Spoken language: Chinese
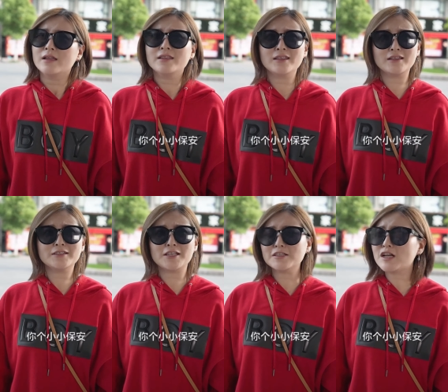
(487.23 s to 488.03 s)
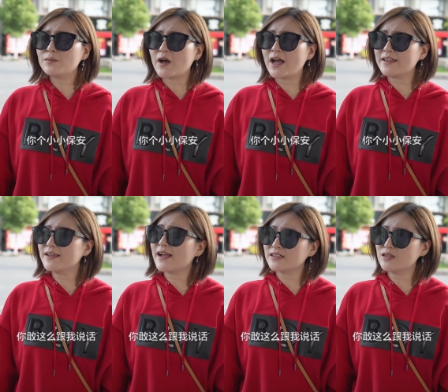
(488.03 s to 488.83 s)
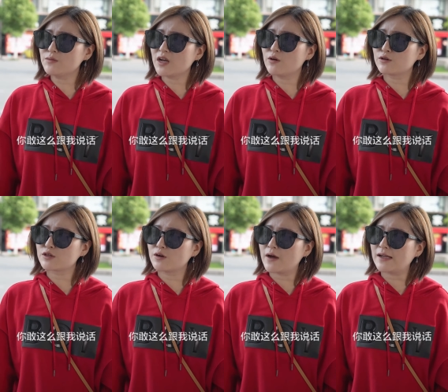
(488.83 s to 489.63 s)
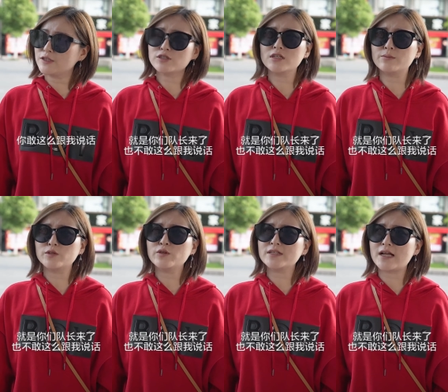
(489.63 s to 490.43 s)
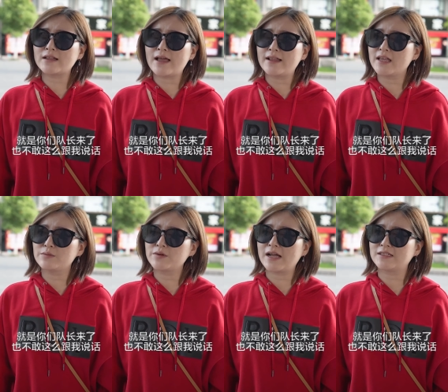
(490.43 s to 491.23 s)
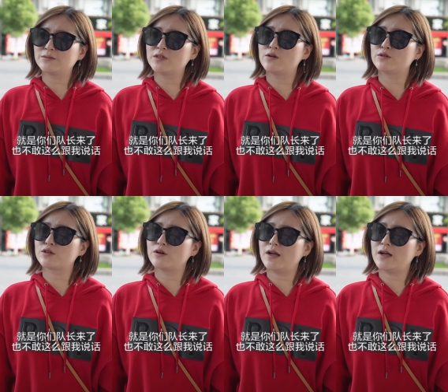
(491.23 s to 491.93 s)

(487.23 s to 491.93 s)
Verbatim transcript: 你个小小保安，你敢这么跟我说话？就是你们队长来了也不敢这么跟我说